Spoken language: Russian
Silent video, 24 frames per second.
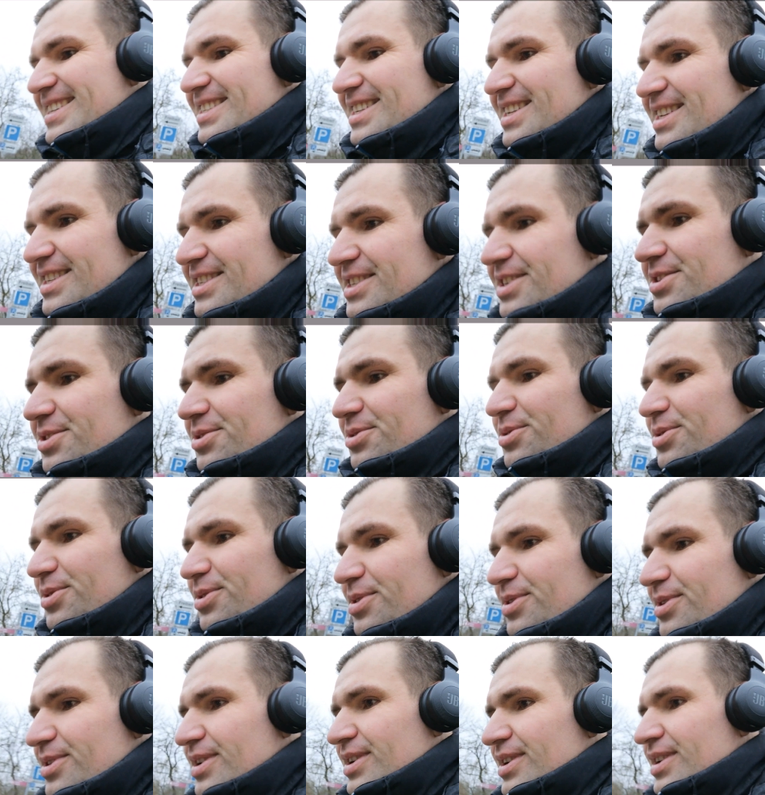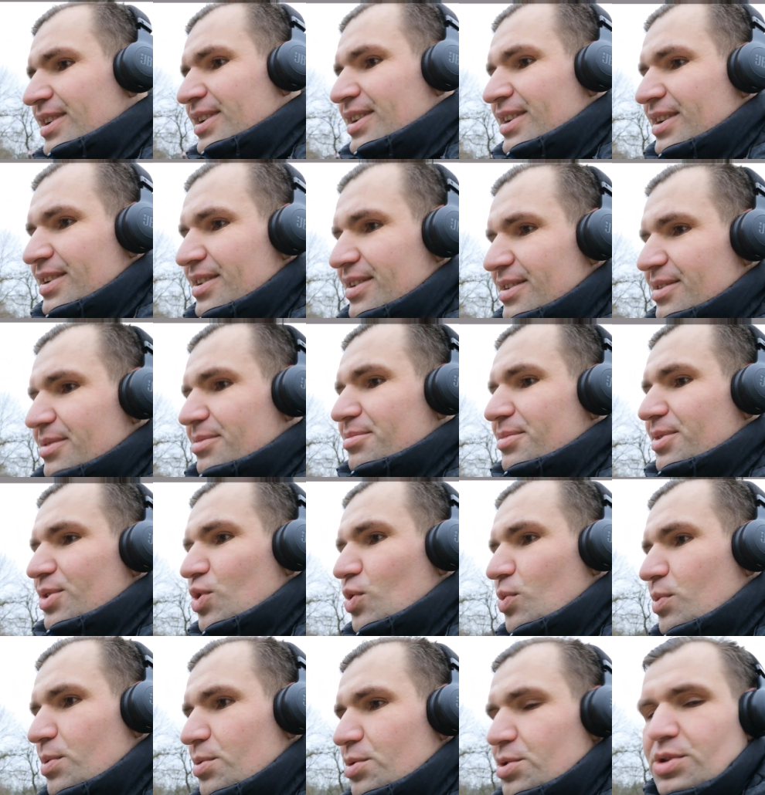Сказали, что мы
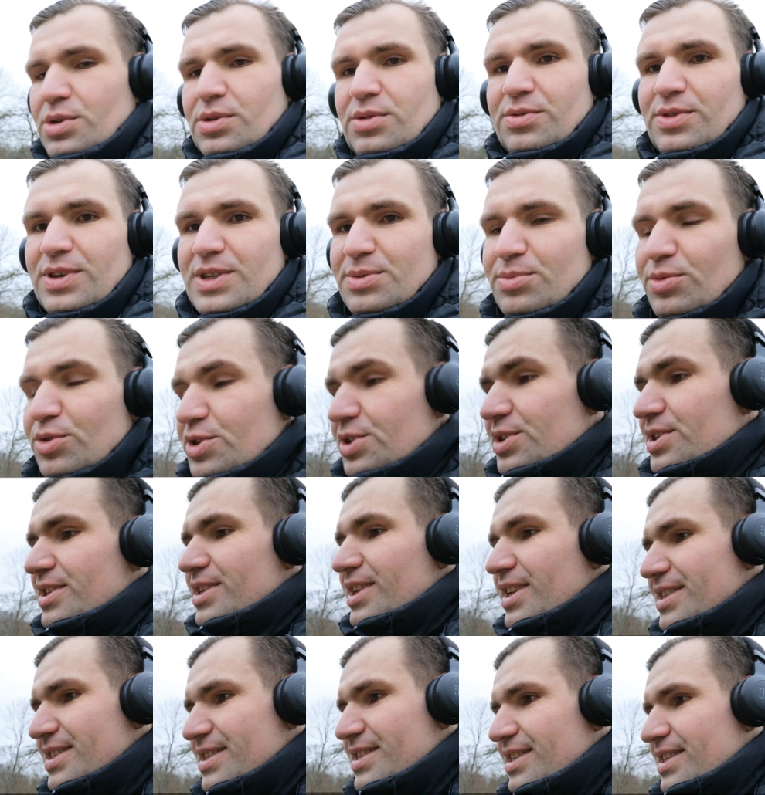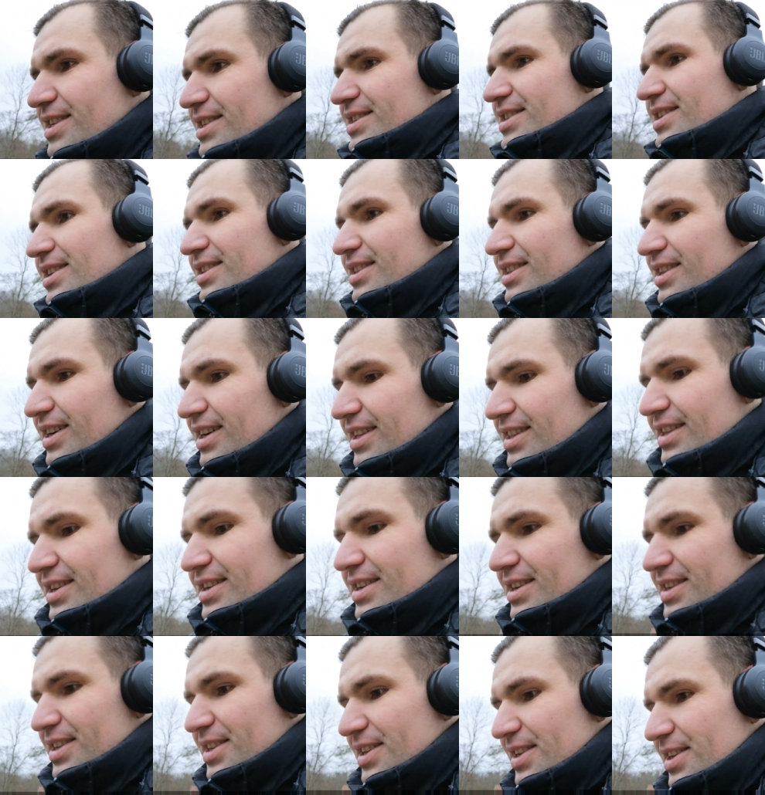думаем, что, возможно, из России. Я сказал, да,
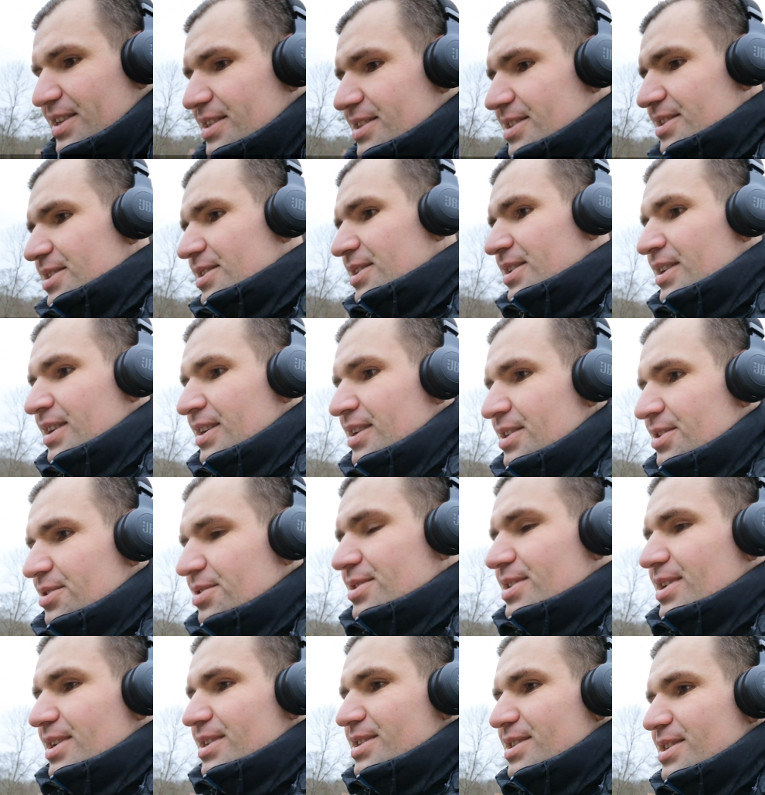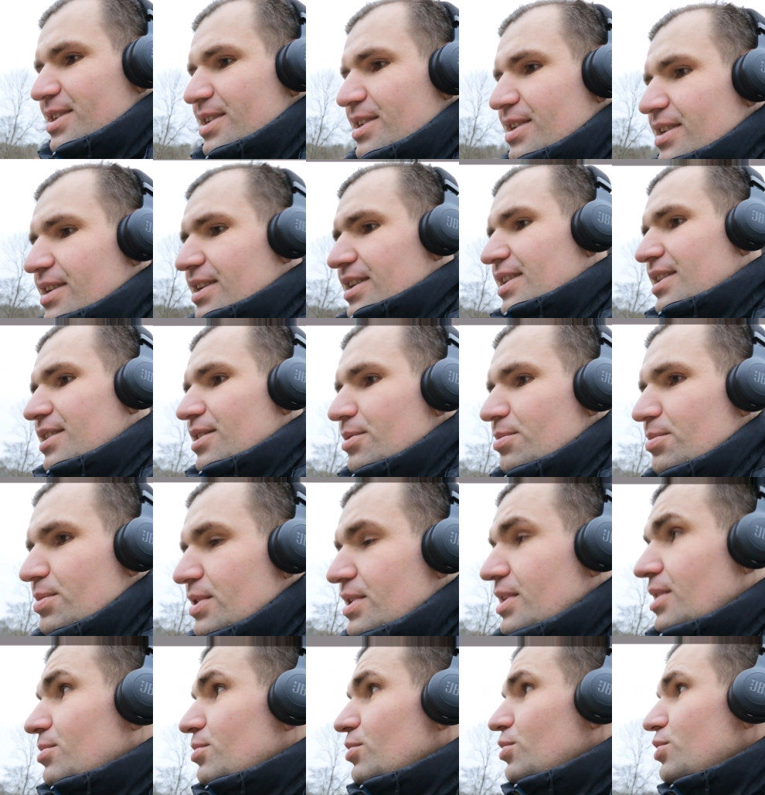так и есть, что из России. Они
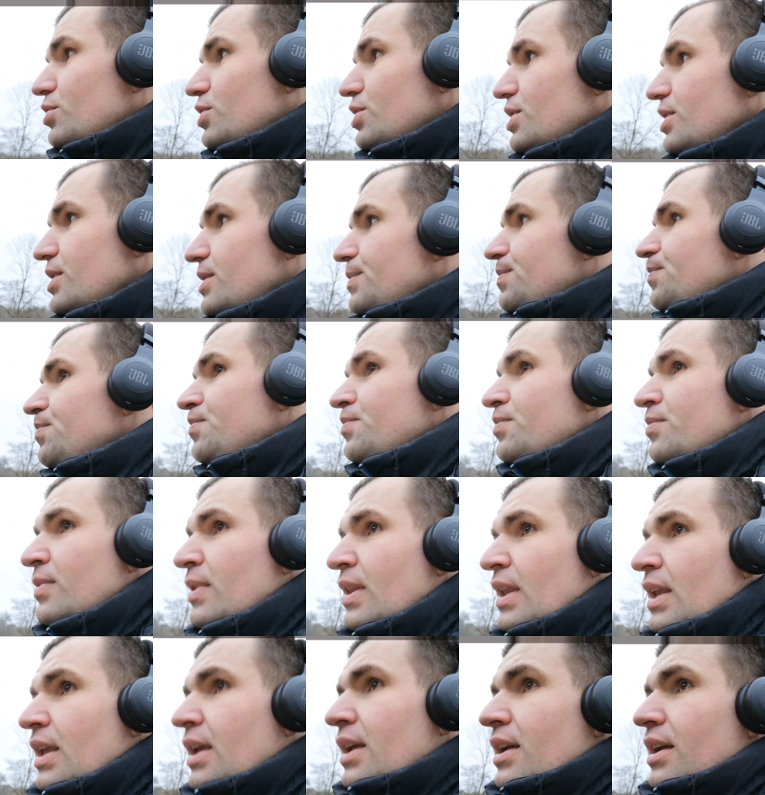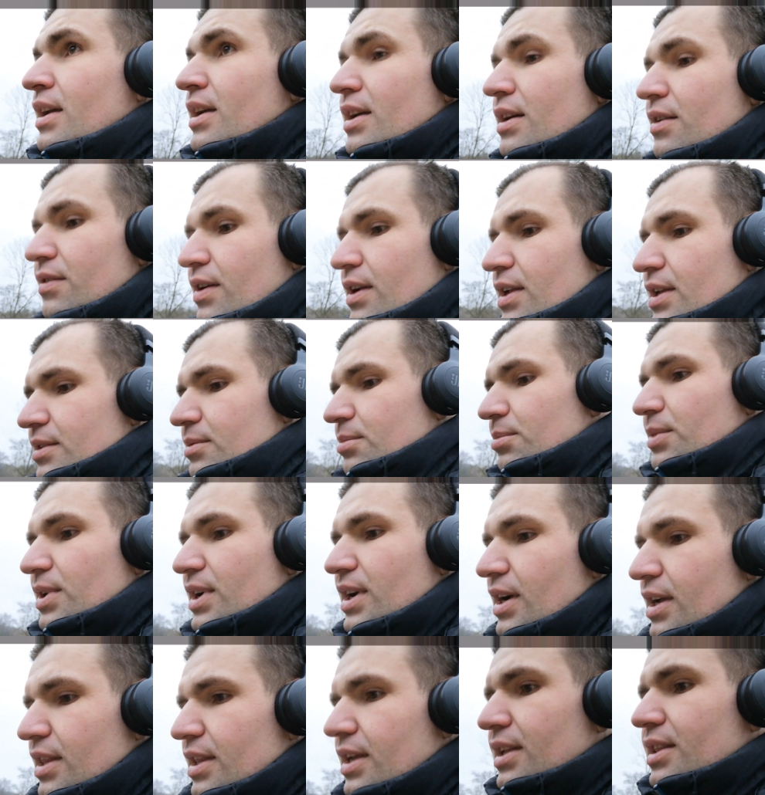говорят, потому что, говорит,
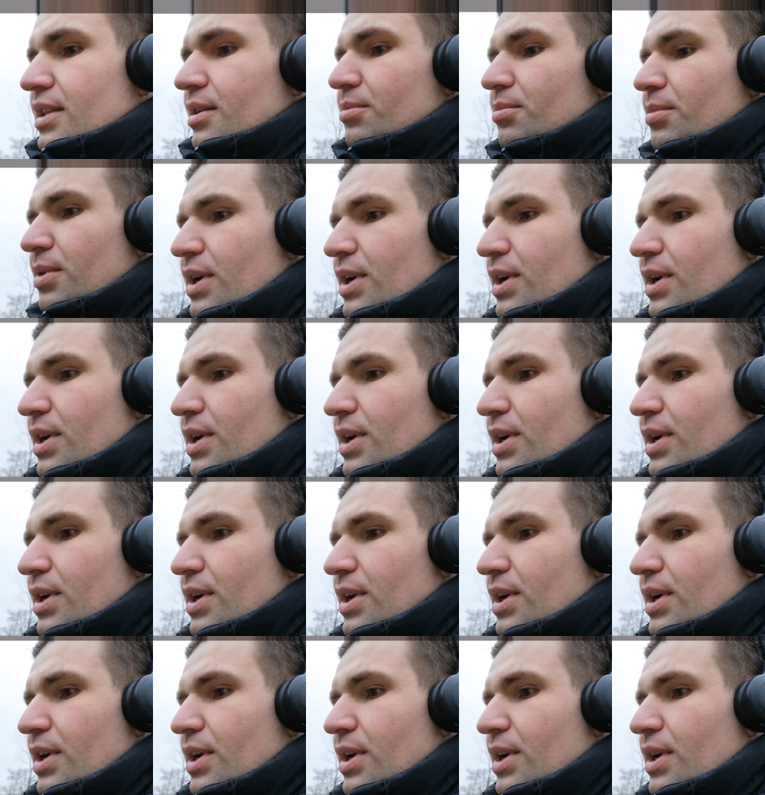мы когда-то